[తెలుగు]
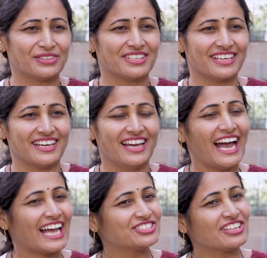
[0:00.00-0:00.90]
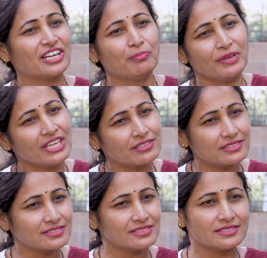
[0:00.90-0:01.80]
ఓకే యాక్చువల్గా మీకు
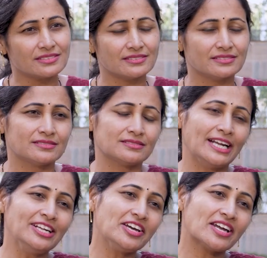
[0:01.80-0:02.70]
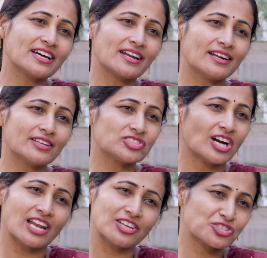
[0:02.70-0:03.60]
ఎన్టీఆర్ గారు అంటే
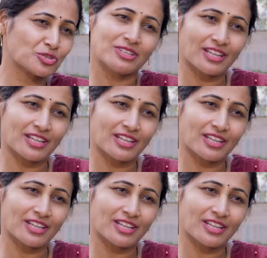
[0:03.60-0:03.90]
చాలా ఇష్టం